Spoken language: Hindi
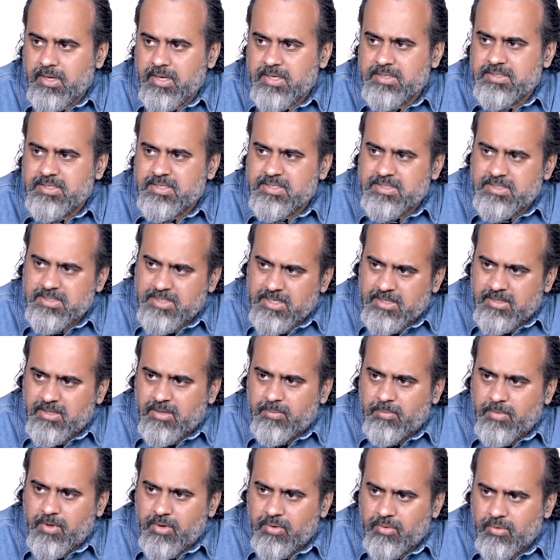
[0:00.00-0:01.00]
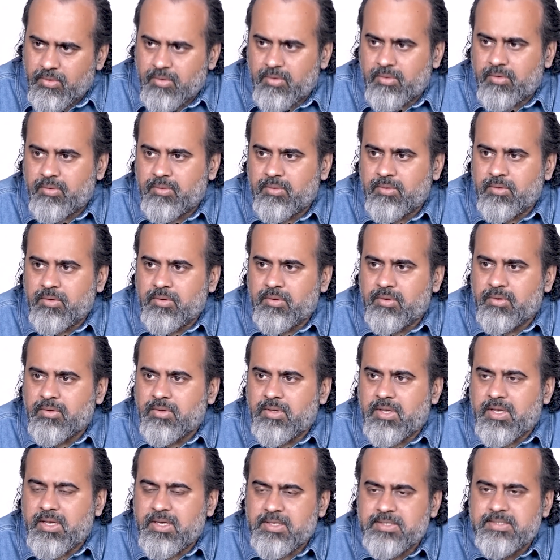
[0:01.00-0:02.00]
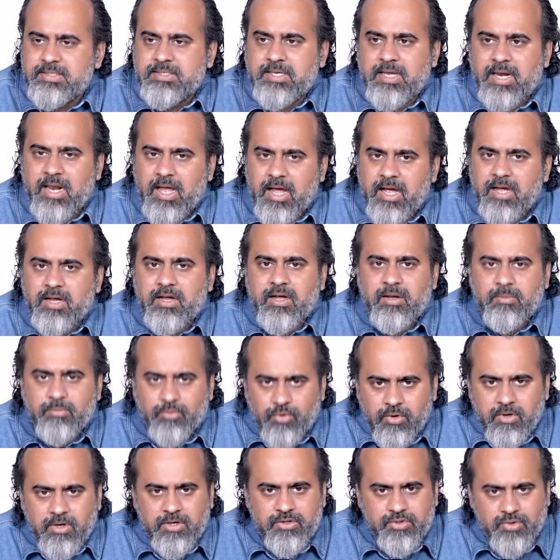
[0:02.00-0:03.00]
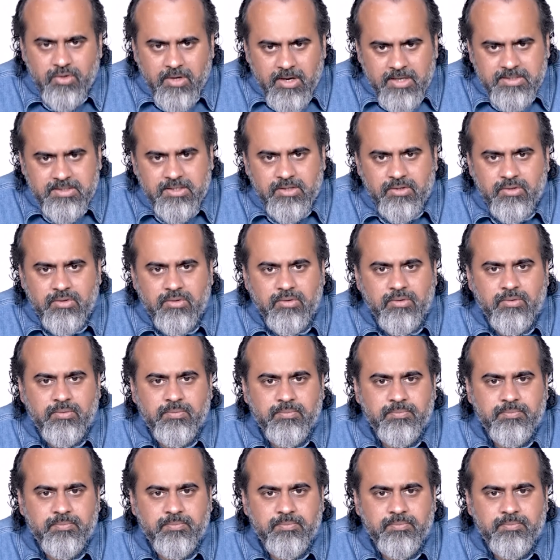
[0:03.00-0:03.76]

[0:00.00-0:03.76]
इस स्थिति में हो कि इस सलाह का मूल्य चुका सको